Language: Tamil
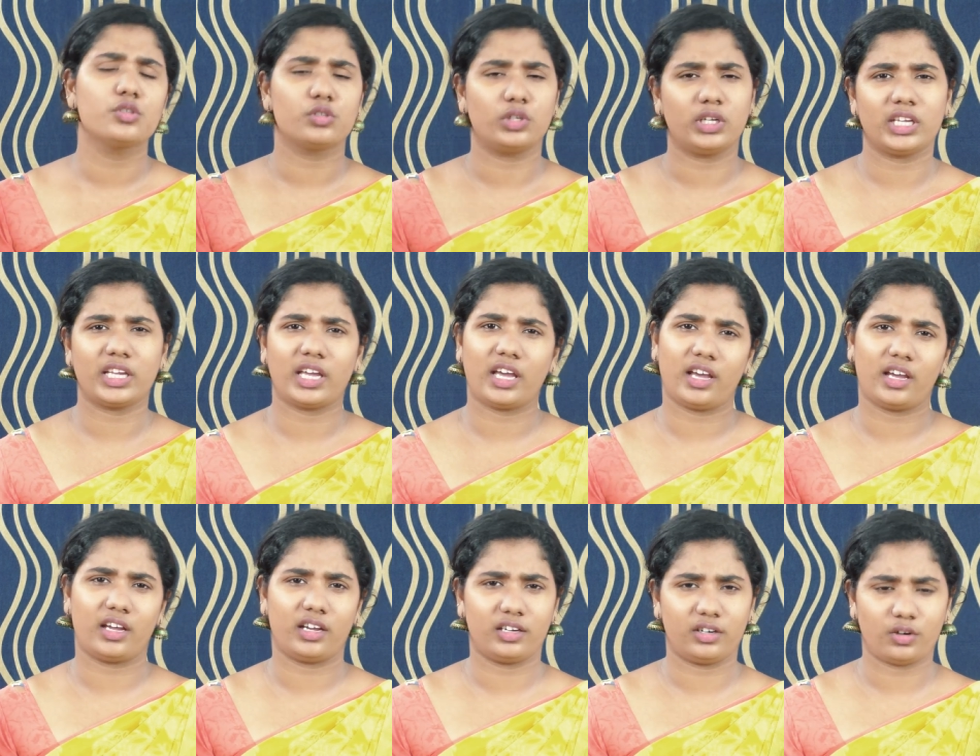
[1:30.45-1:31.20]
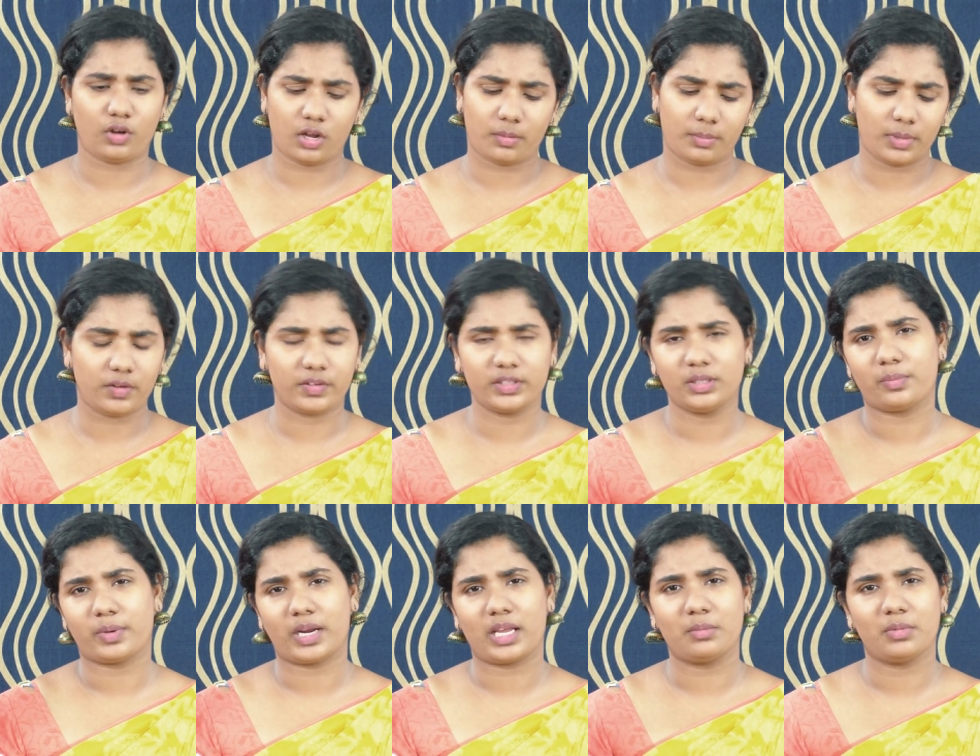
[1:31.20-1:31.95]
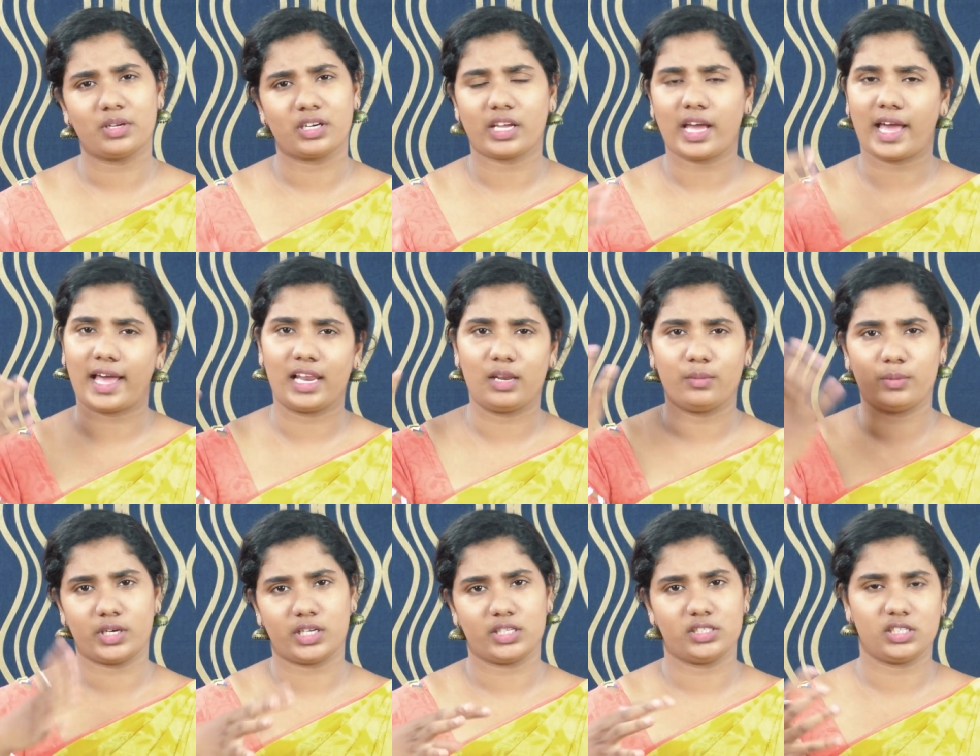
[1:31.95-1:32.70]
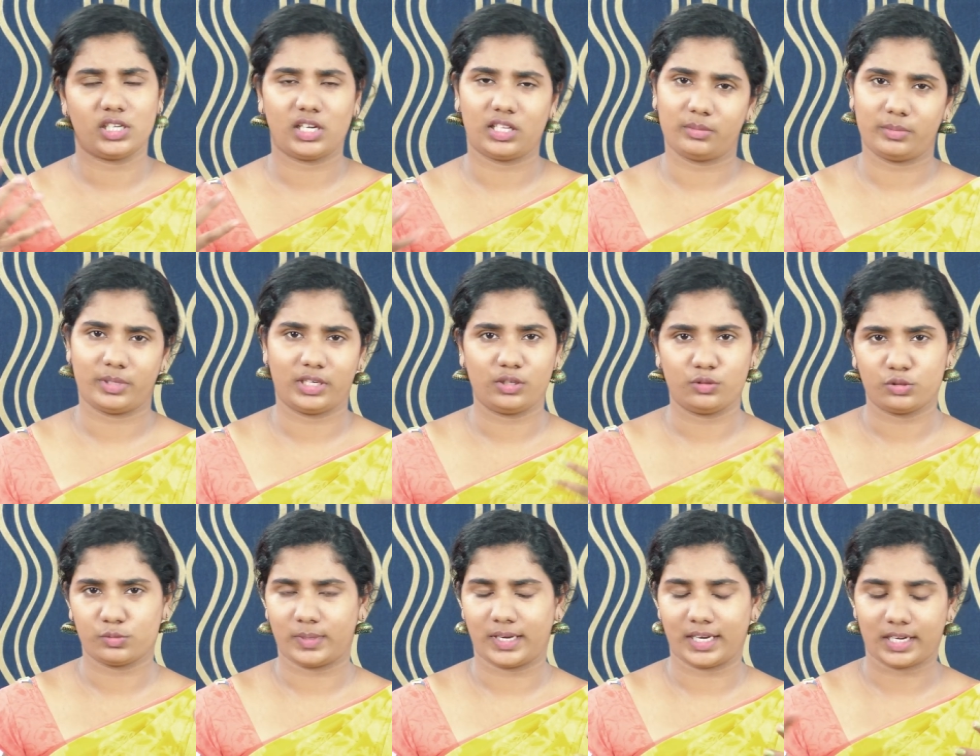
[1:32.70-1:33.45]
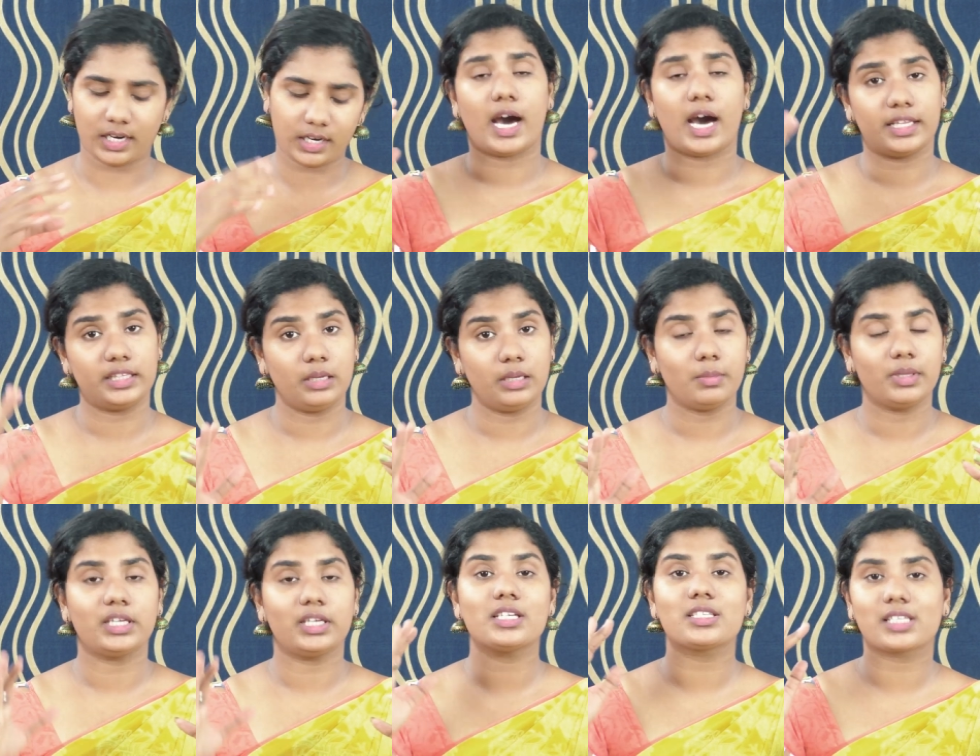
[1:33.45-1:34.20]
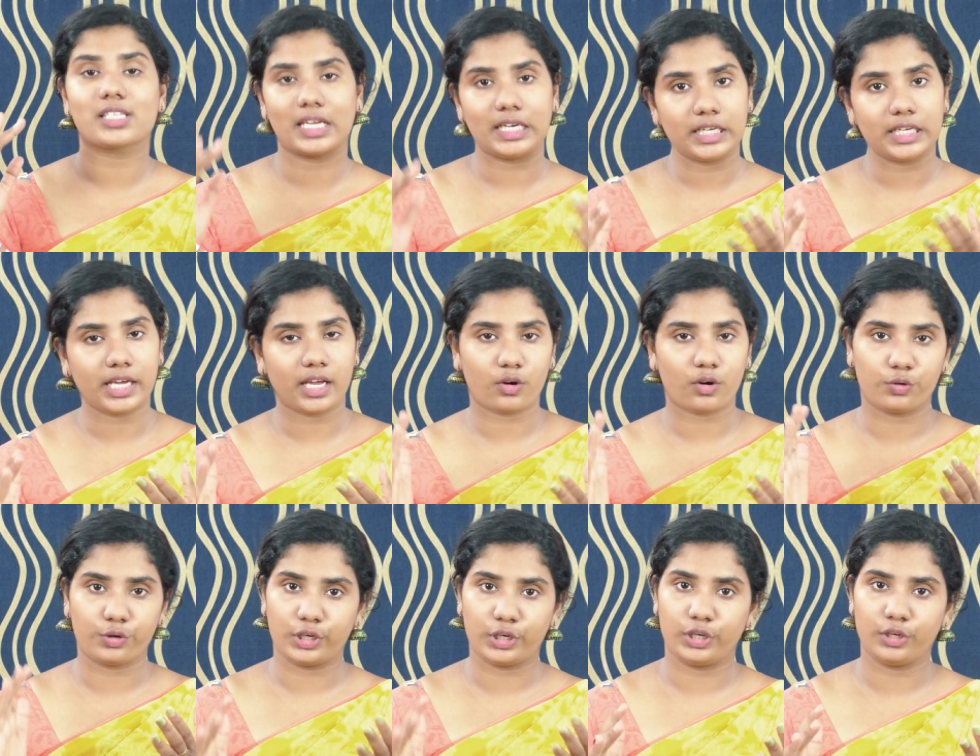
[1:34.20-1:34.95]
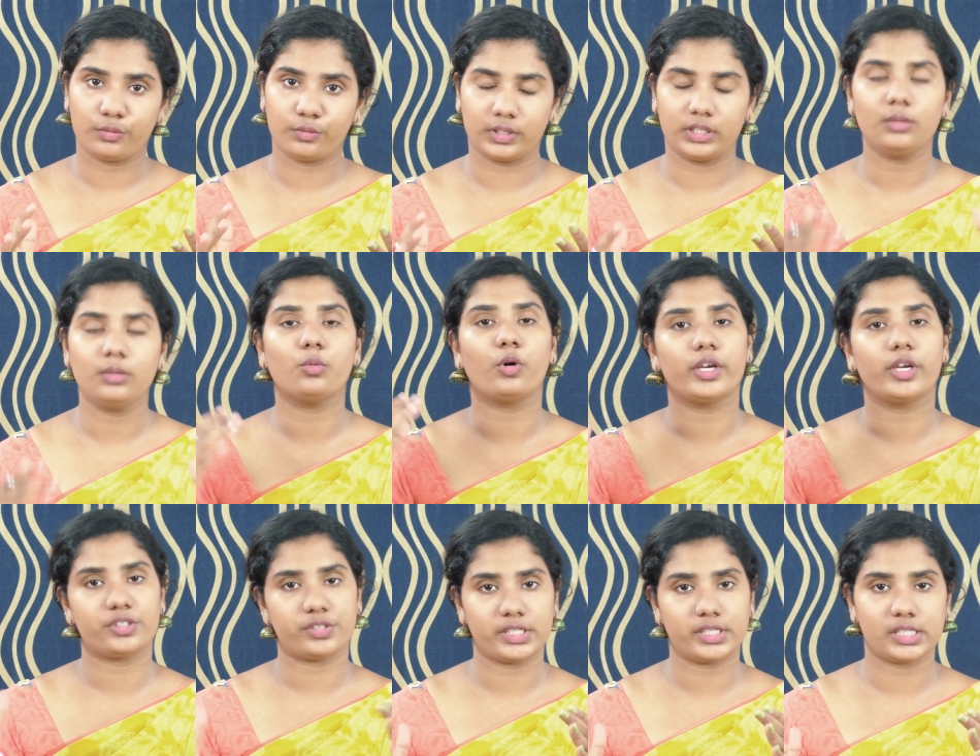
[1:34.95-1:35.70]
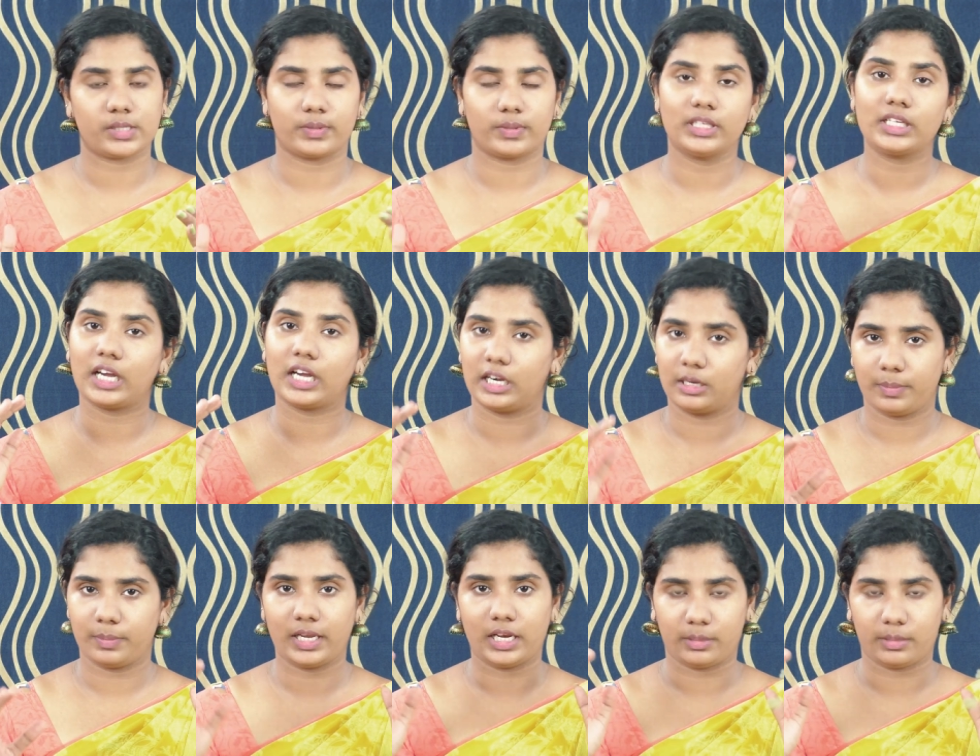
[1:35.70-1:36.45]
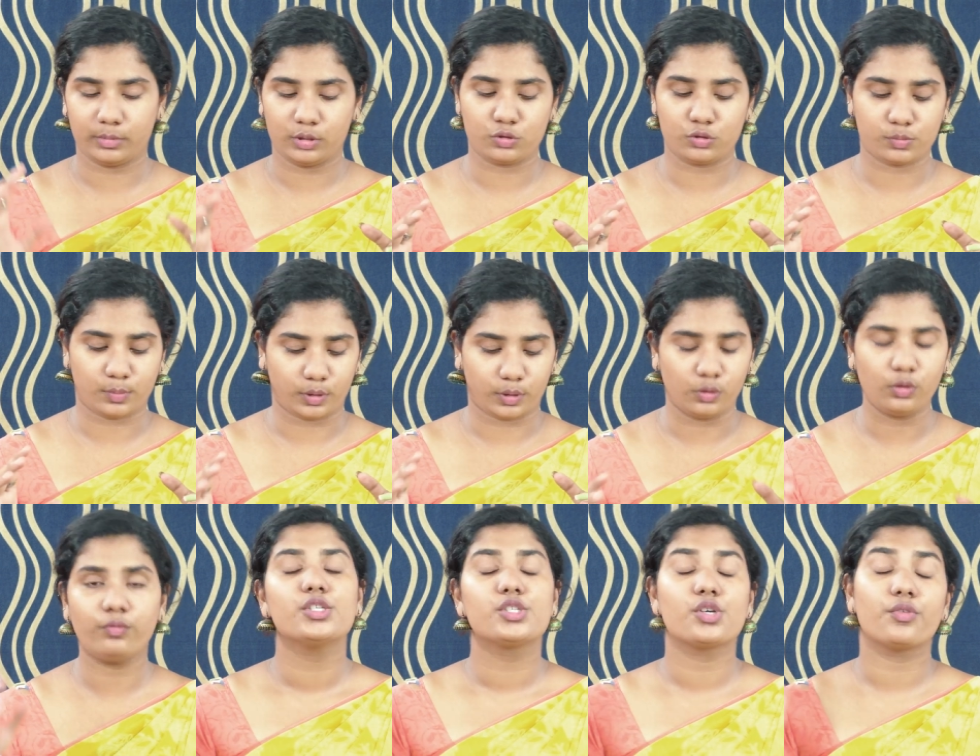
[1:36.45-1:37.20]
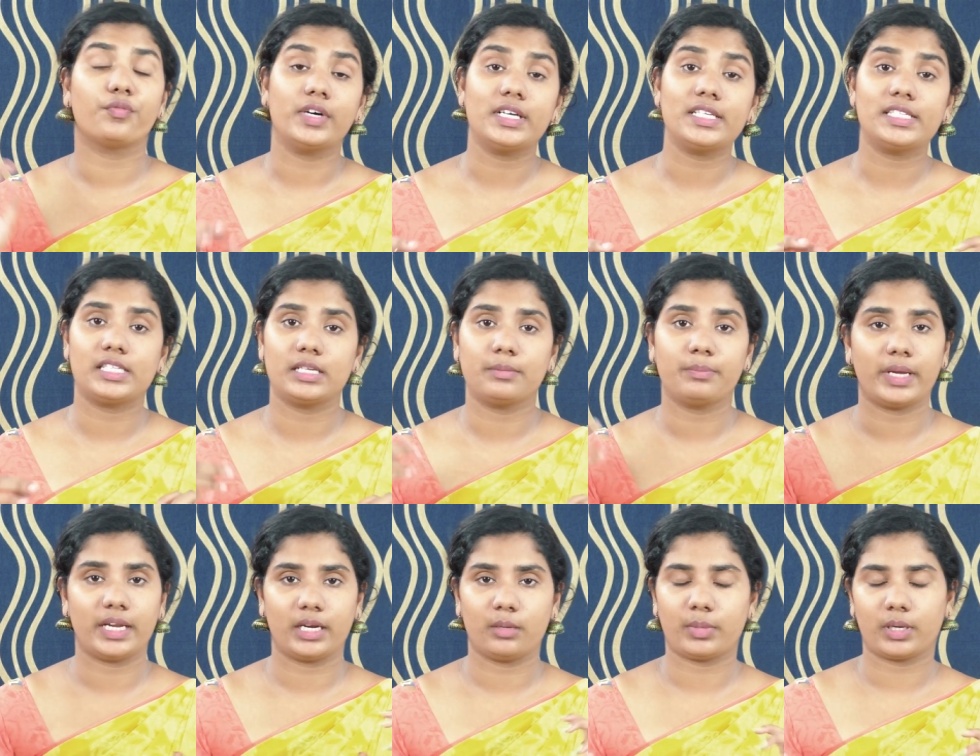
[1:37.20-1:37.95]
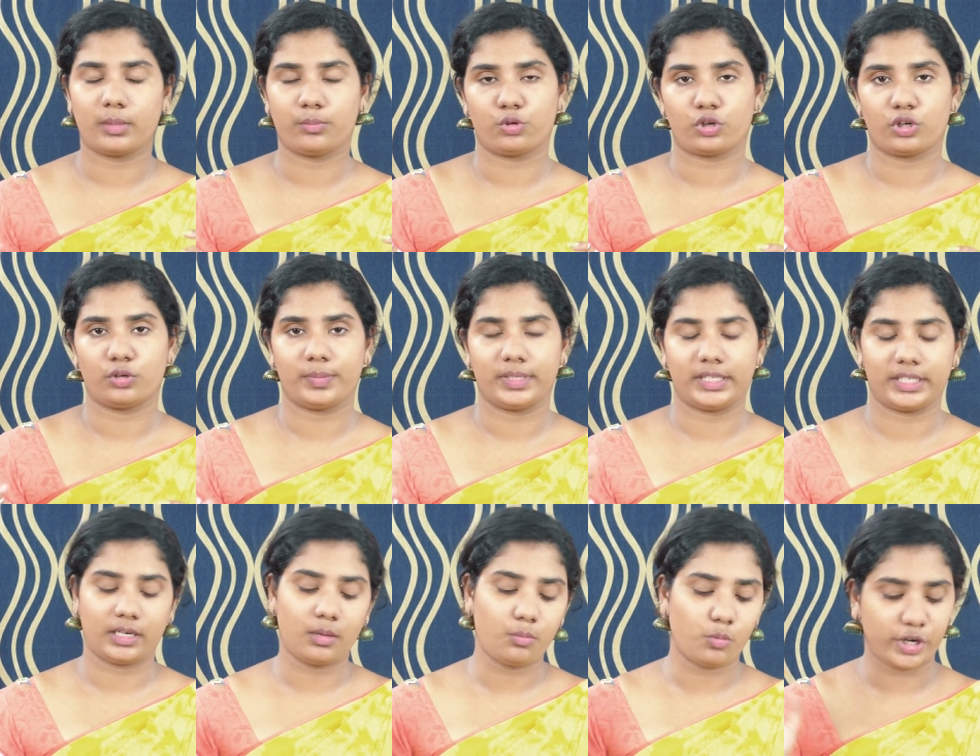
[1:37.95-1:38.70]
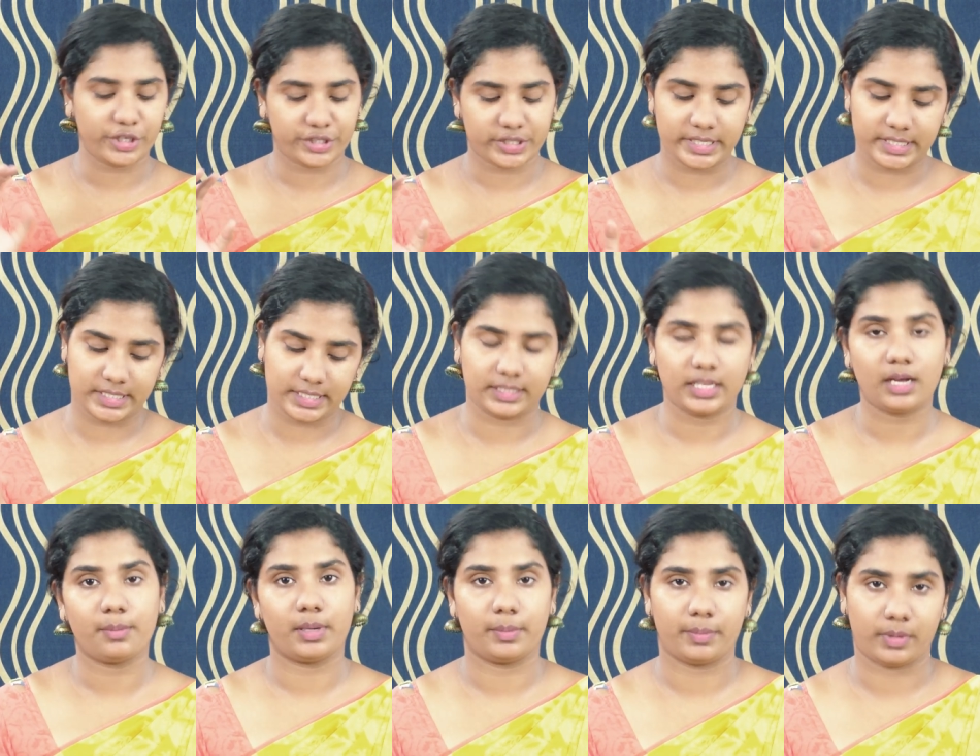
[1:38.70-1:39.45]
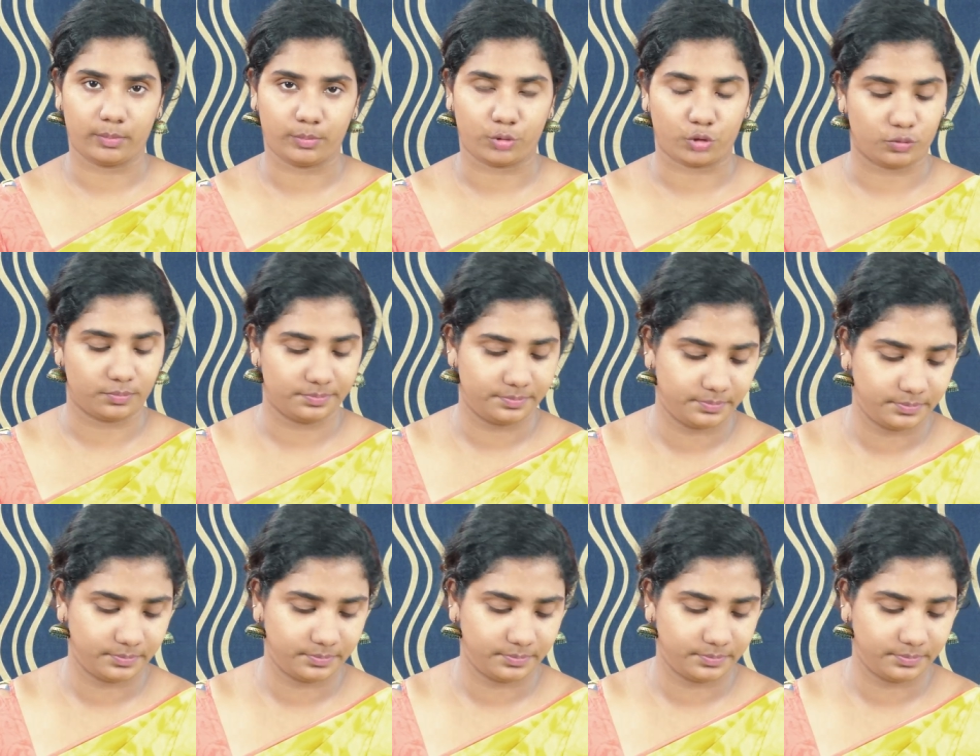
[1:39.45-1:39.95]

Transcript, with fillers: ஸோ நீங்கள் நார்மலாக வந்து ப்ரைமருக்கு அளவு ஹேர் ஜெல் அந்த மாதிரி யூஸ் பண்ணிக்கலாம் அதே மாதிரி ஸ்கின் கேர் ரொட்டீன்லையும் வந்து மாய்ஸ்சரைசர் வந்து கண்டிப்பாக எல்லாருமே யூஸ் பண்ணும் ஸோ ஃபர்ஸ்ட் ஸ்டெப் என்ன பண்ண போகிறோம்னு பார்த்தீங்கன்னா மாய்ஸ்சரைசர் தான் அப்ளை பண்ண போகிறோம்